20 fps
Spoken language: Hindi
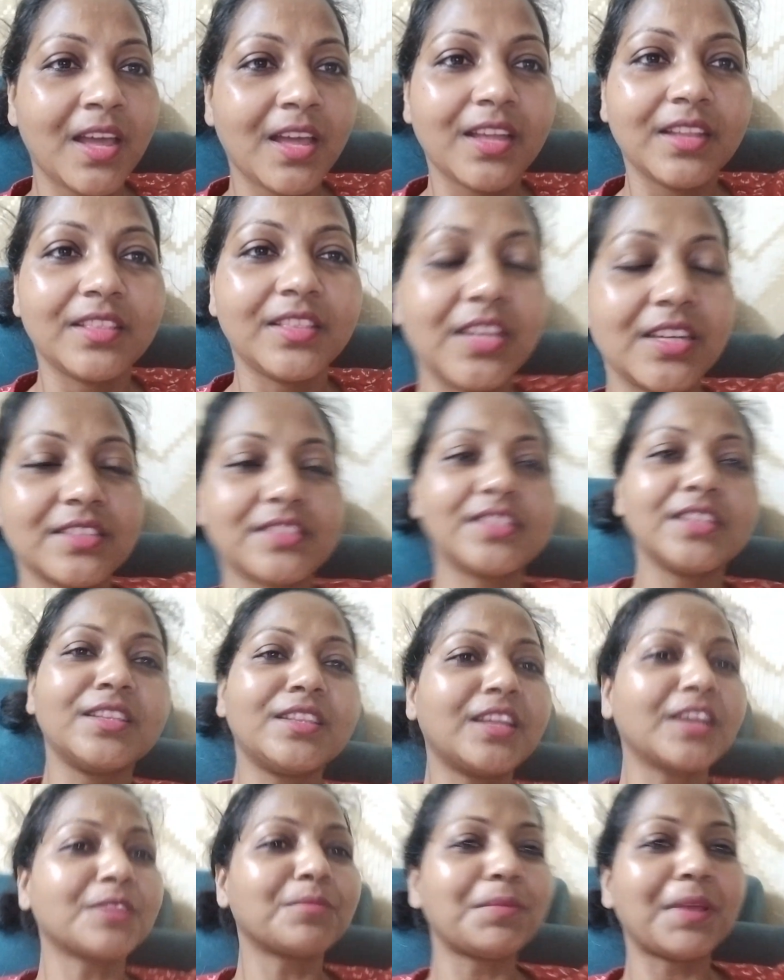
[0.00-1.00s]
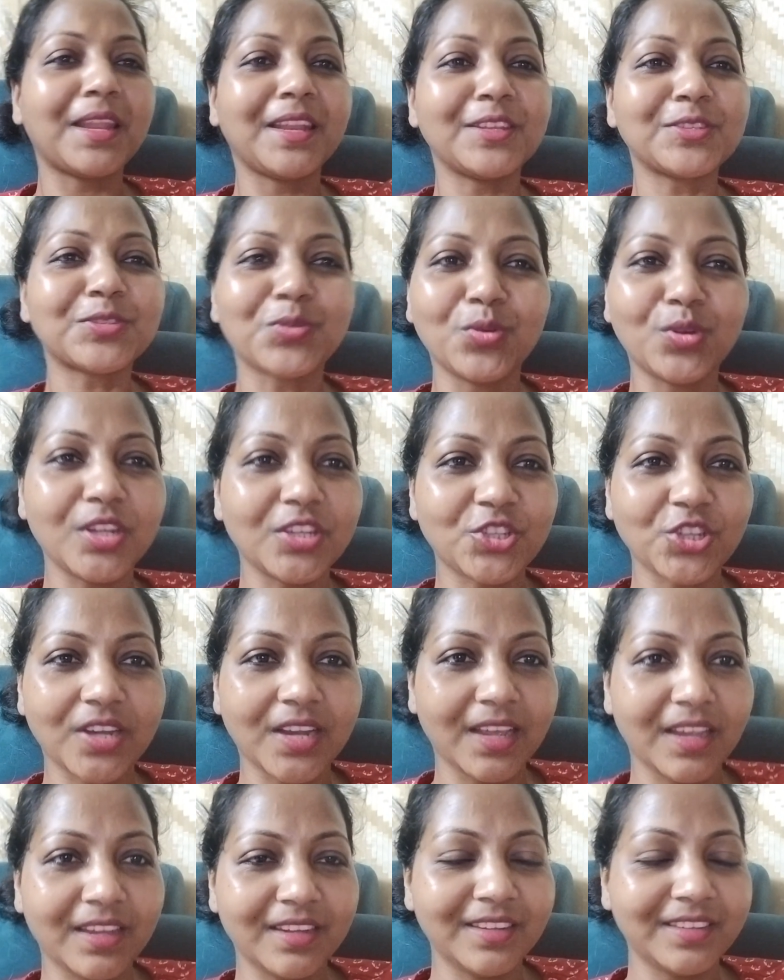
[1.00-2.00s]
दस दिन तक मैंने स्कूटी चलाई
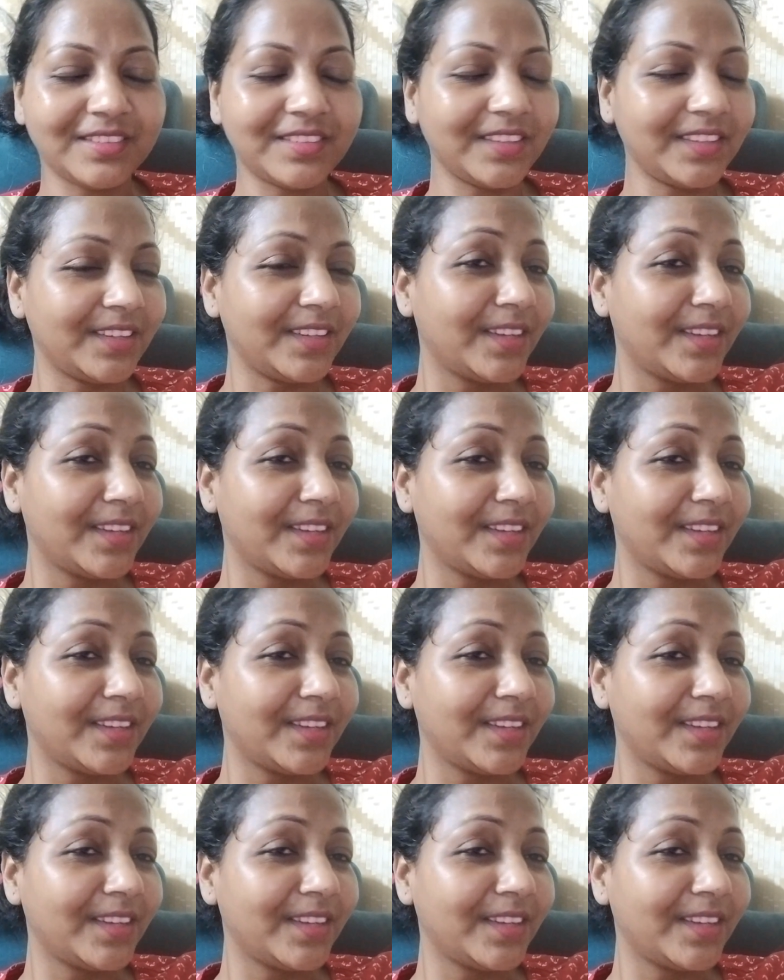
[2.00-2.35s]
नहीं थी